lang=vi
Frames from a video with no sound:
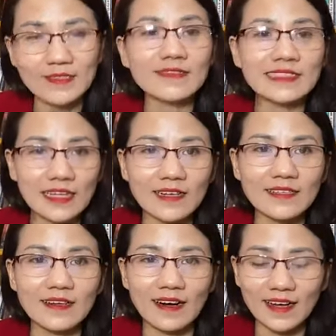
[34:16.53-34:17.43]
thật sự
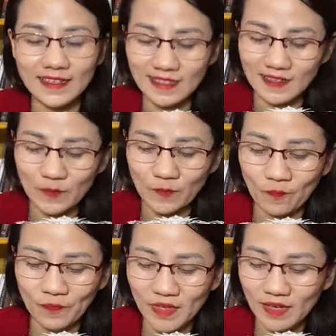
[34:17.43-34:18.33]
tận hưởng anh chị
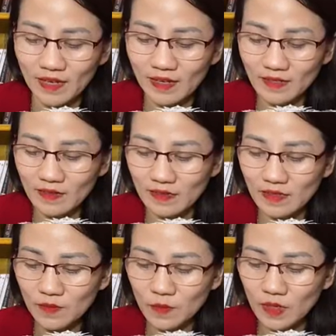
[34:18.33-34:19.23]
khi
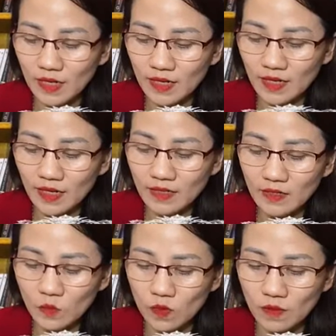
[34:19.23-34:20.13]
thưởng thức món ăn
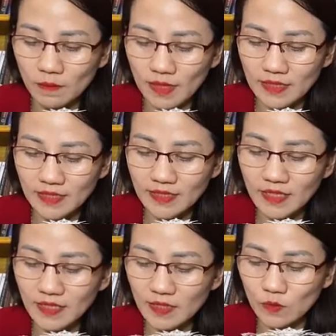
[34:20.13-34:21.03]
hay nước uống bạn sẽ
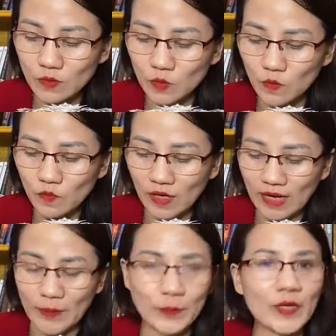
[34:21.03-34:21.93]
trân trọng chúng
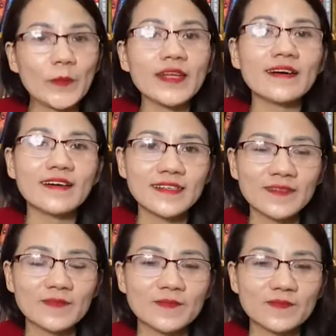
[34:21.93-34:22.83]
và cảm thấy biết
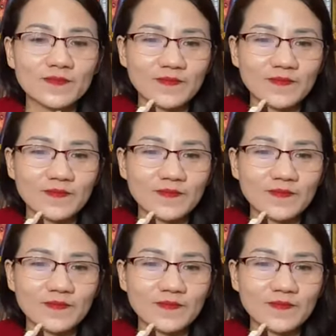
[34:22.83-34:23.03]
ơn